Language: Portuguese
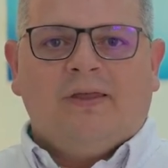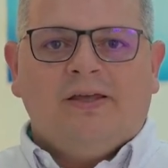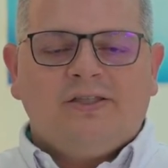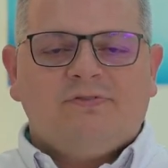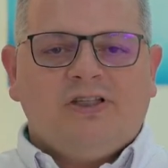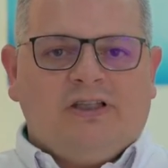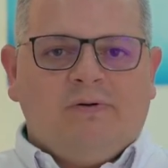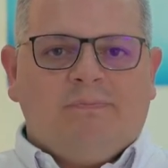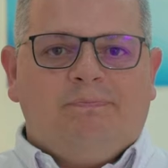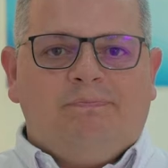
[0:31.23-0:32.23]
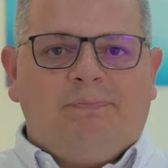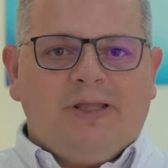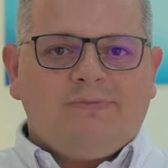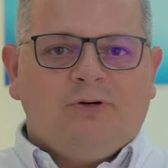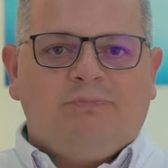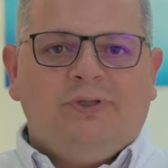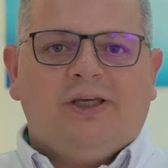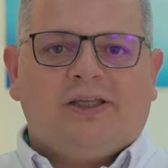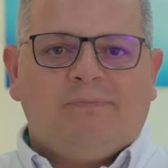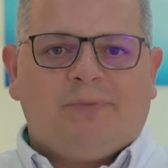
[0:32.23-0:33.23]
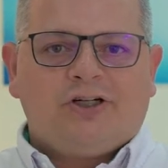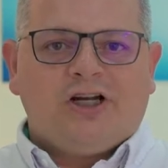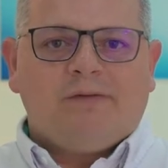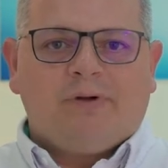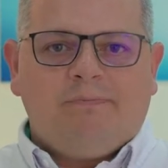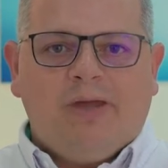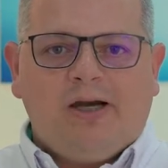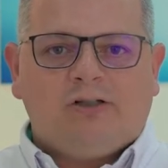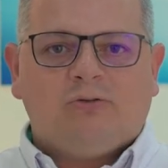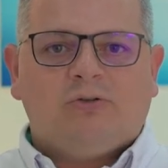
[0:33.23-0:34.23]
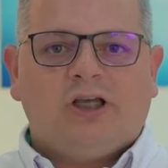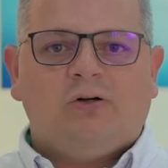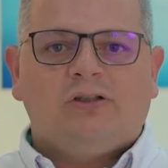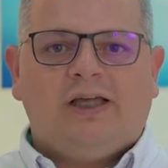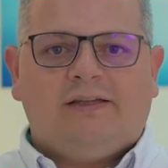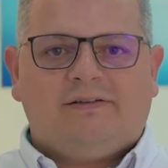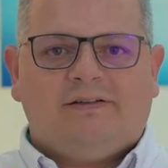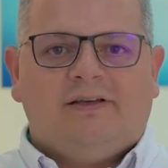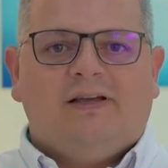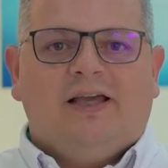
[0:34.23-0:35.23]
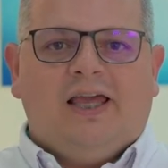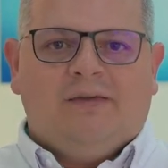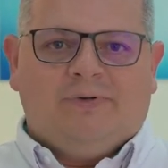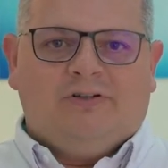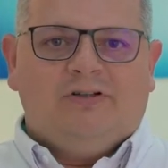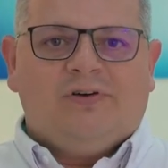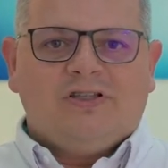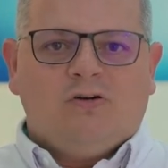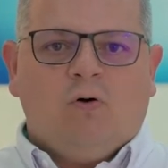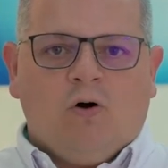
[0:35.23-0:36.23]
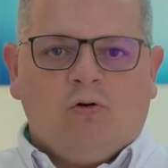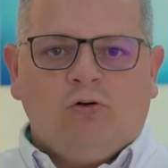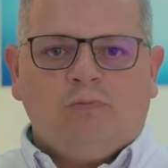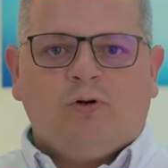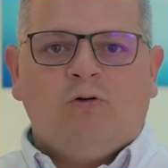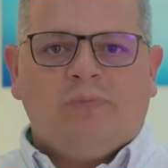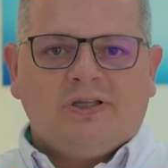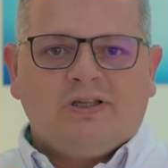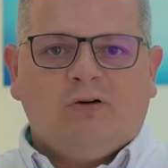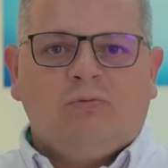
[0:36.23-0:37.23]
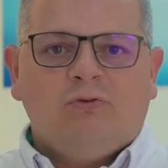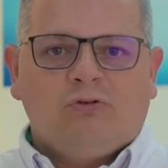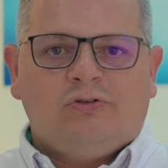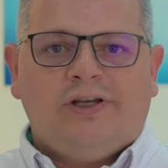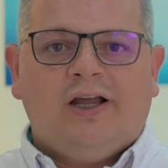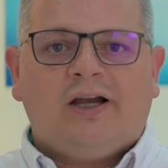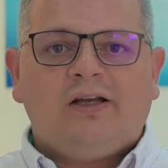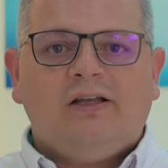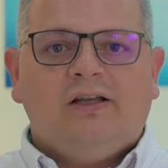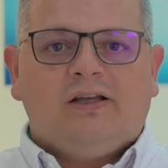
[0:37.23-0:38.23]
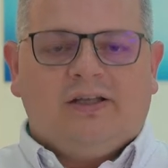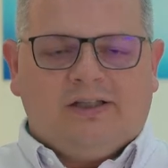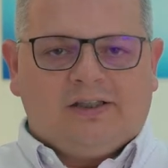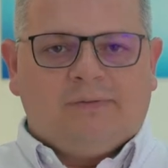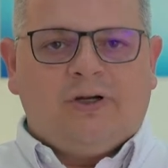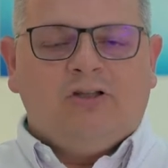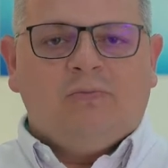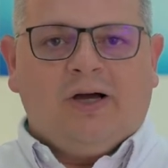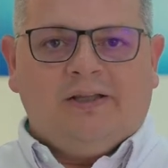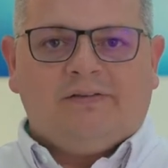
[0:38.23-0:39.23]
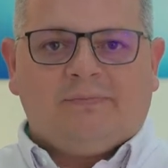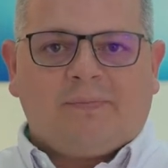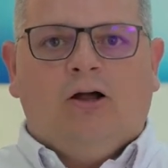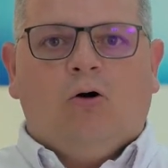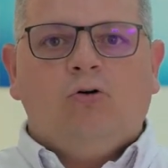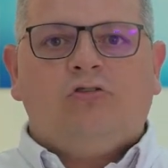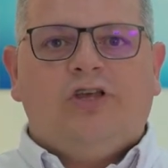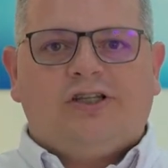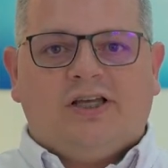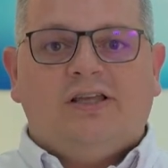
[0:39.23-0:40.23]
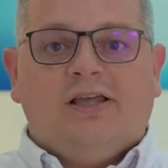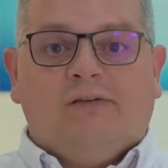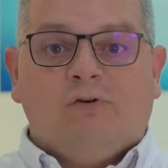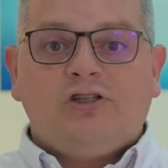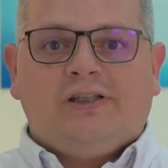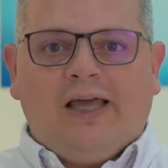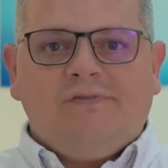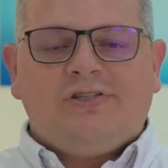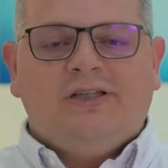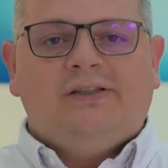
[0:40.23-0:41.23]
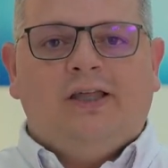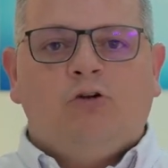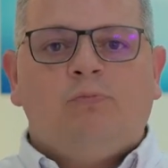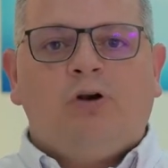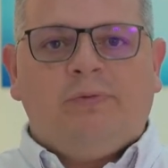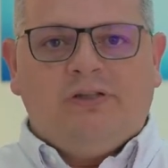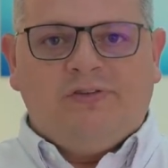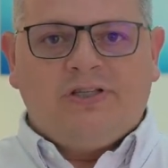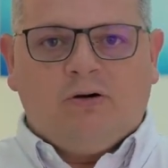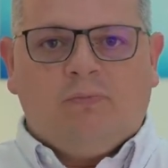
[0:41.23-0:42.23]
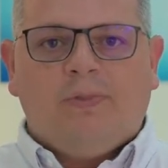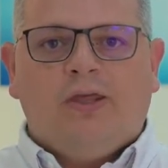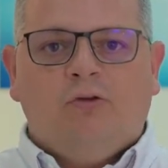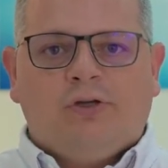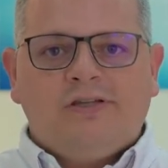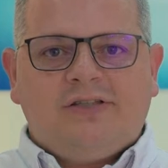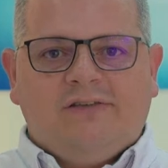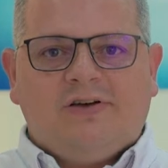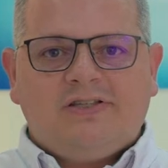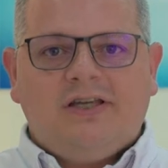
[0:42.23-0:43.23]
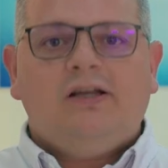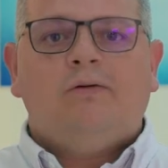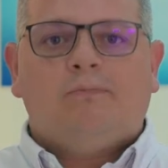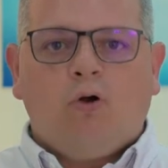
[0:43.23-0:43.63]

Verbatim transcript: Se você tem uma presbiopia, que é para chegar para perto, o que acontece? É preciso fazer um óculos para compensar o músculo ciliar que está trabalhando mais. Ou seja, você deve sim ter algum problema de visão. E o que você tem que fazer?